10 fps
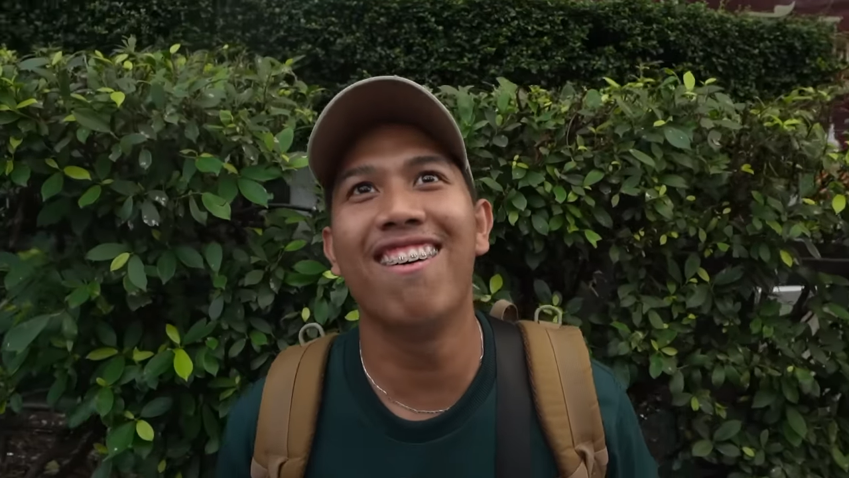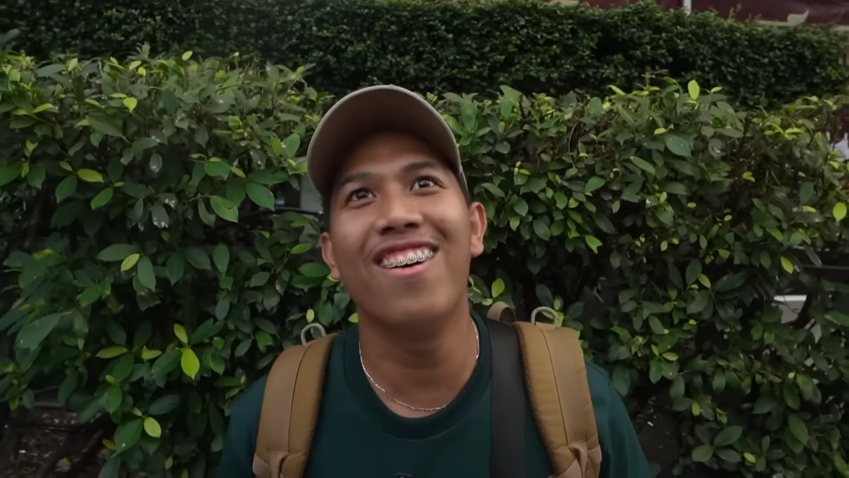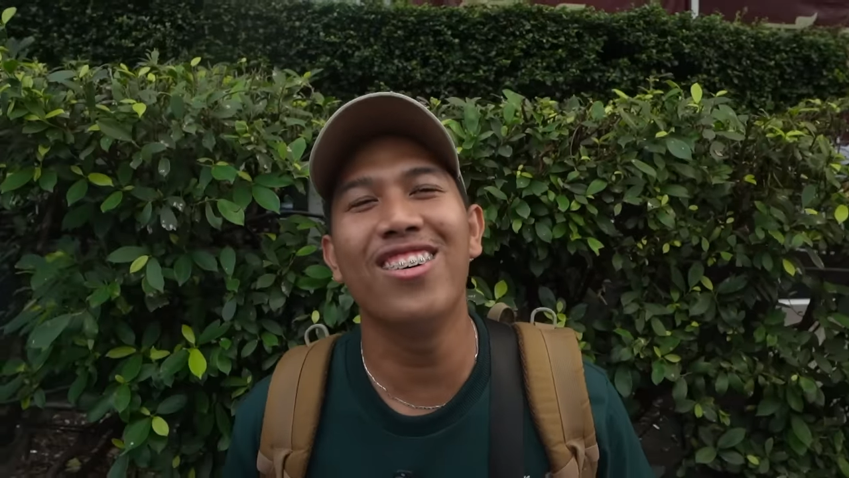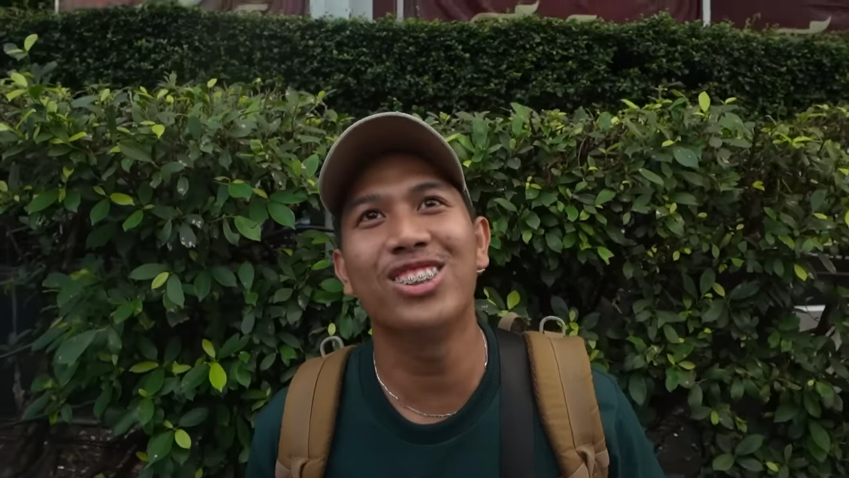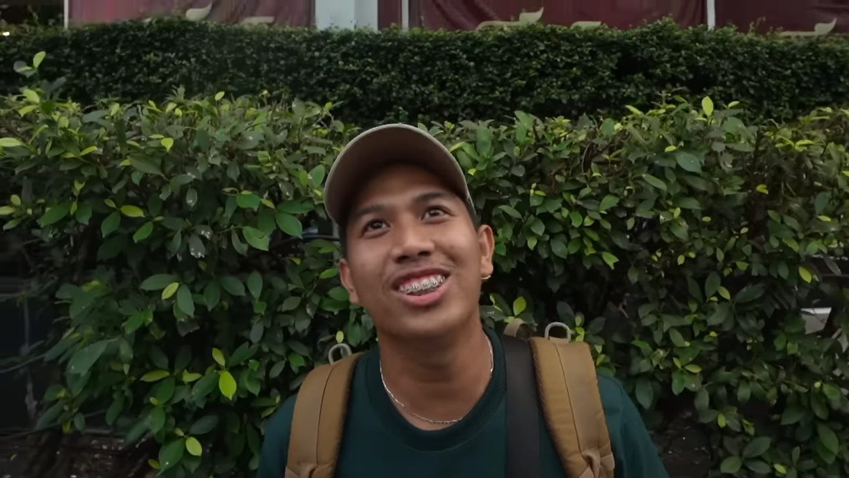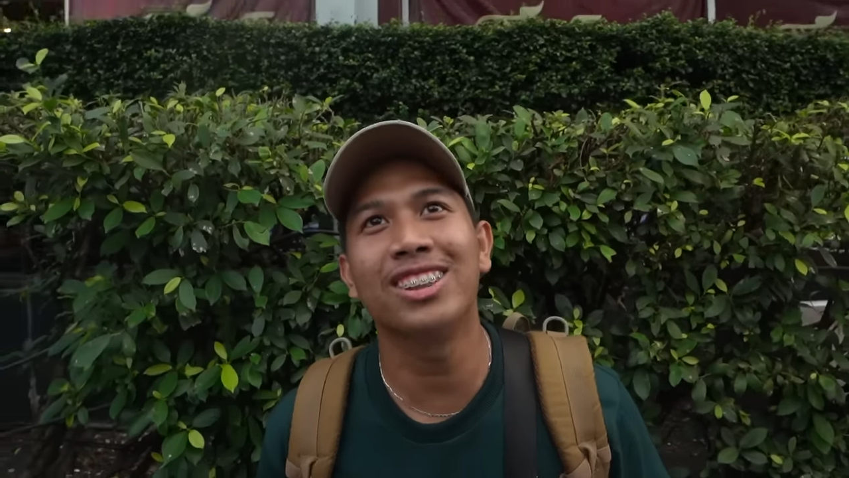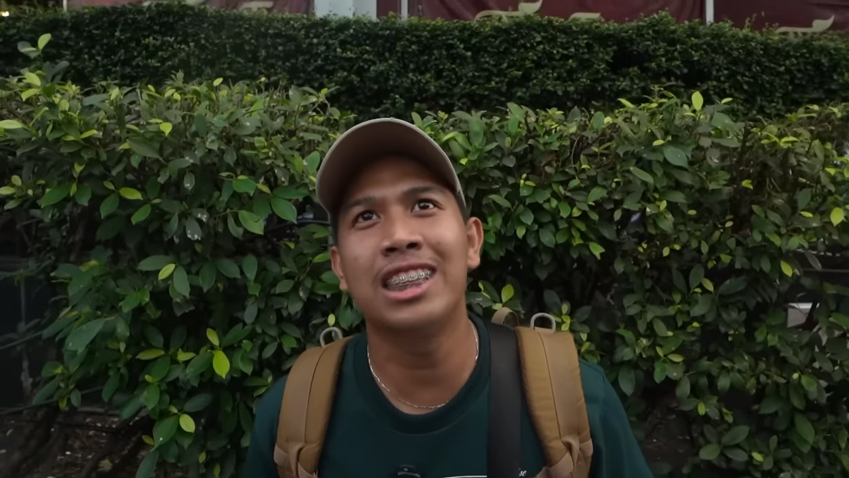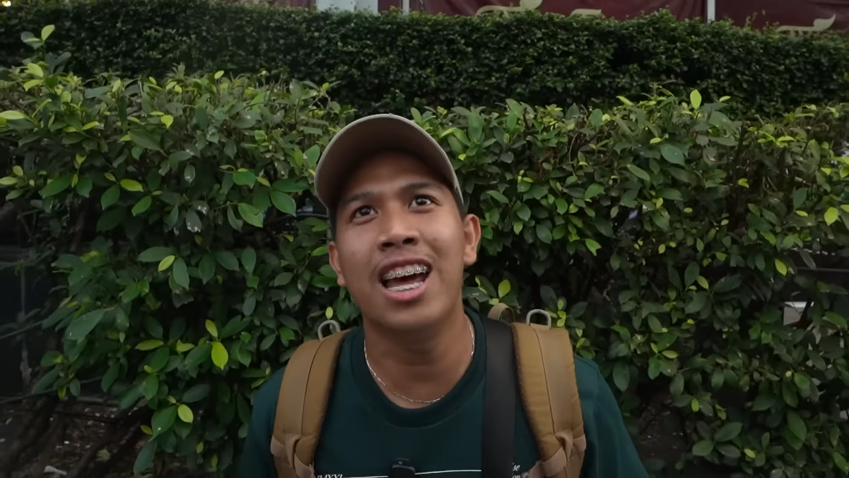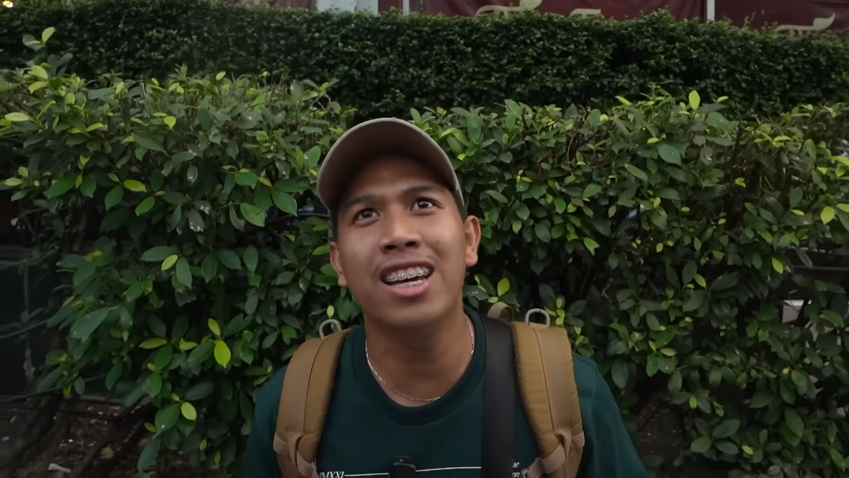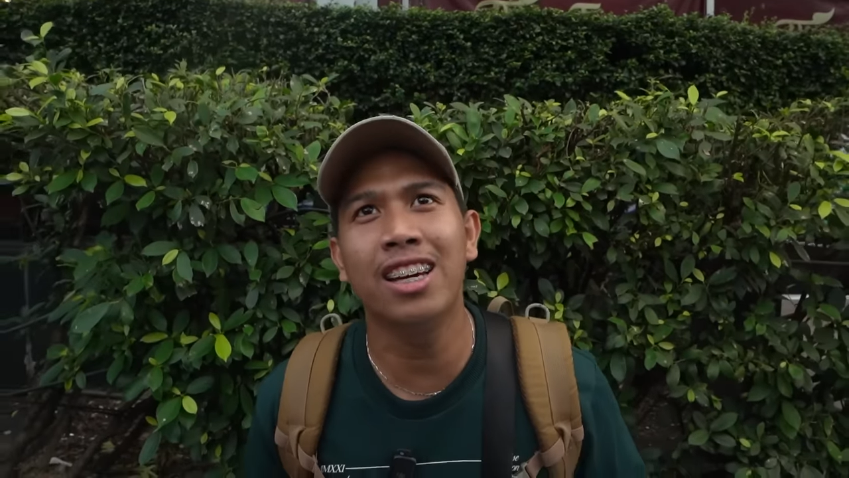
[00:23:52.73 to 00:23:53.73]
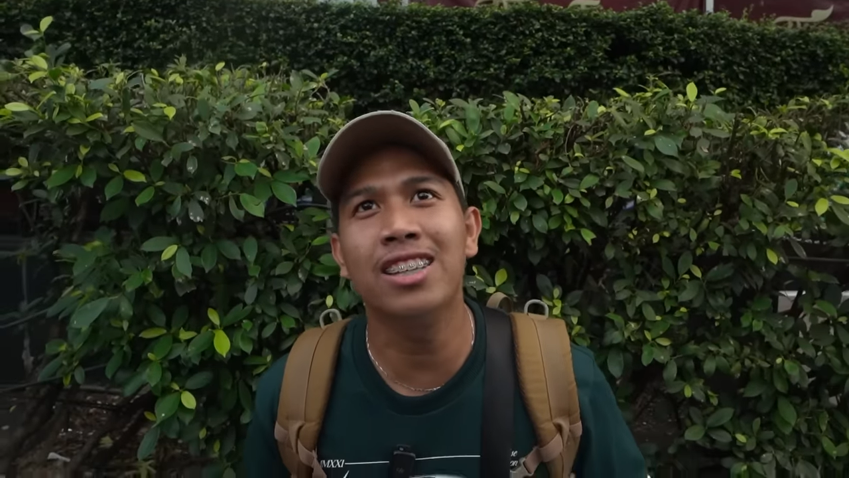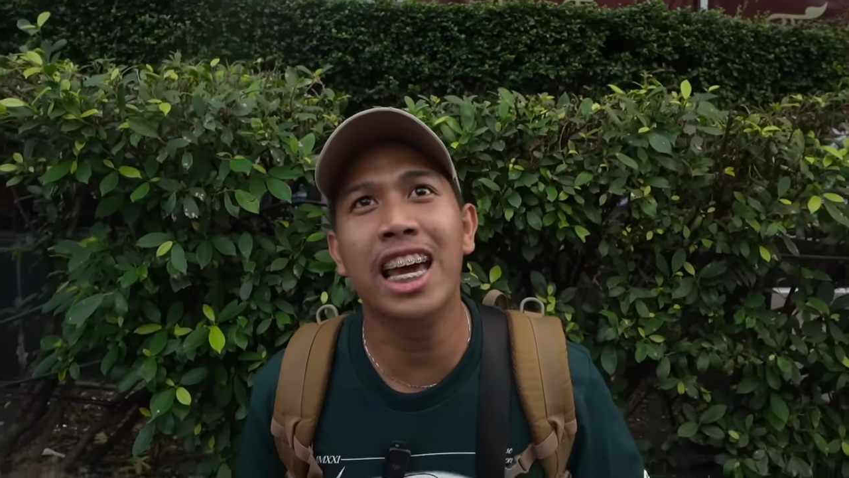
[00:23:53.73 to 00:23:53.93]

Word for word: Oh, she's like an